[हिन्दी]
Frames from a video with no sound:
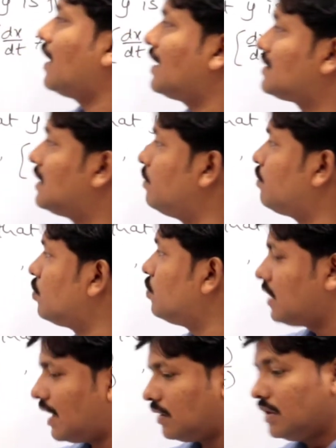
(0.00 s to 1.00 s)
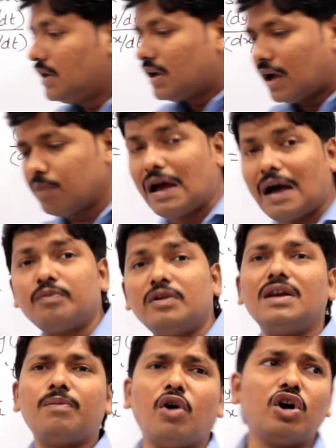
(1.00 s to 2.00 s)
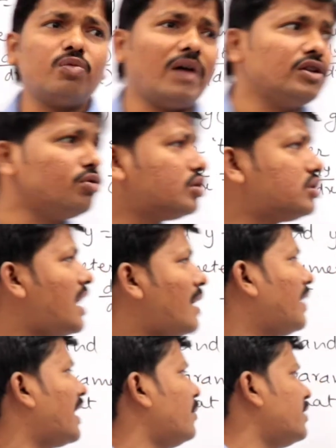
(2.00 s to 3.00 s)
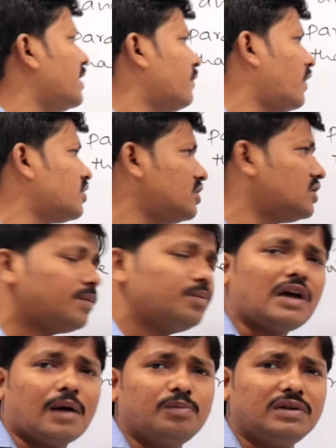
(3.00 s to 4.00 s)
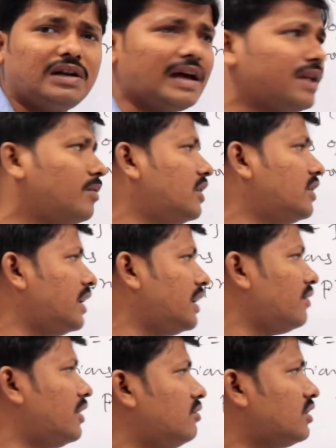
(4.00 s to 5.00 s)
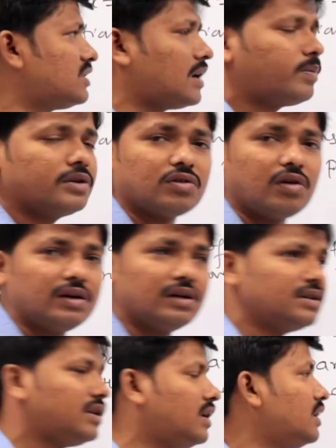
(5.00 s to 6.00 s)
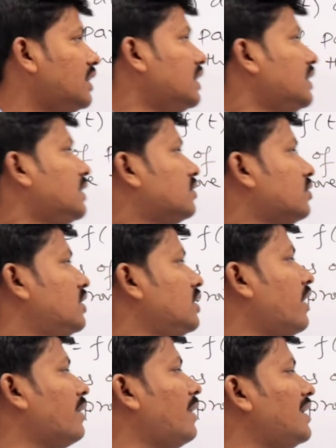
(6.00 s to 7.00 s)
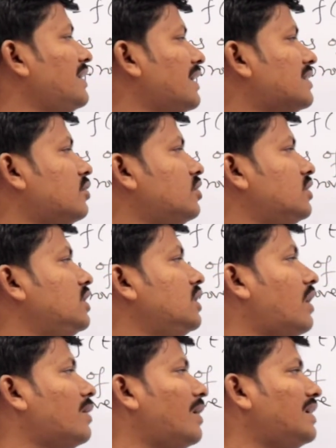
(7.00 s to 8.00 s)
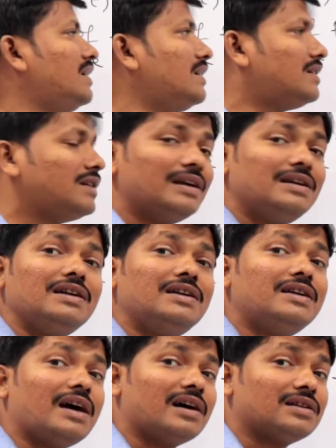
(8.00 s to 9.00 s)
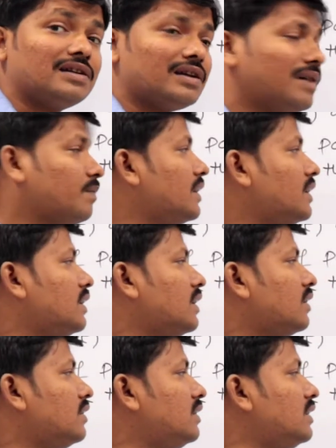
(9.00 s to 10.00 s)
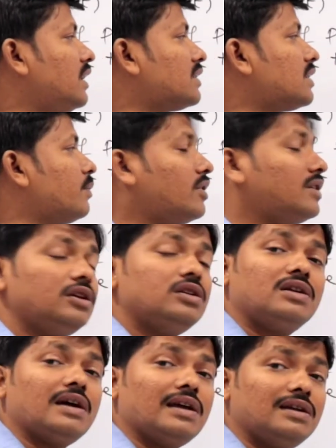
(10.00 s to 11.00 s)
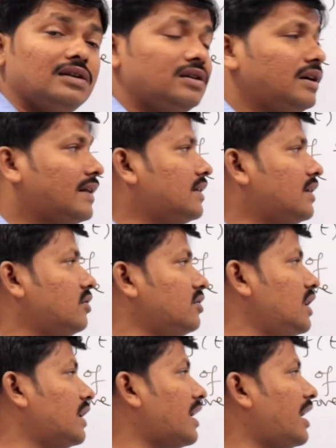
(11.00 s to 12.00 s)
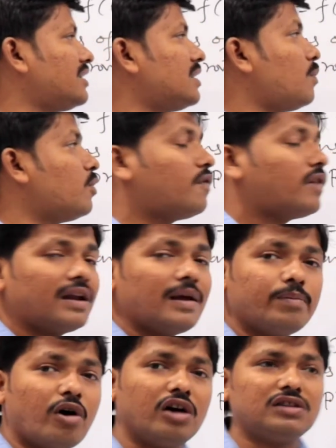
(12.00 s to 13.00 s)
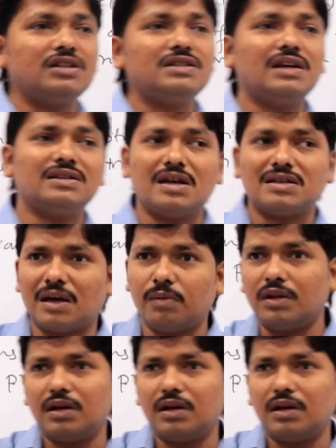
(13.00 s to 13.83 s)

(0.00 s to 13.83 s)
ऑफ x देन प्रूव दैट अभी आपने ये बहुत बार यूज़ किया है पैरामीट्रिक फंक्शन जब भी आप भी डेरिवेटिव के चैप्टर सॉल्व करते थे सो डी वाई बाई डी एक्स डी वाई बाई डी टी या डी डीटा आता था डी एक्स अपन डी टीटा या डी टी आता था तो ये कैसे प्रूव करना है बहुत ही जी है जैसा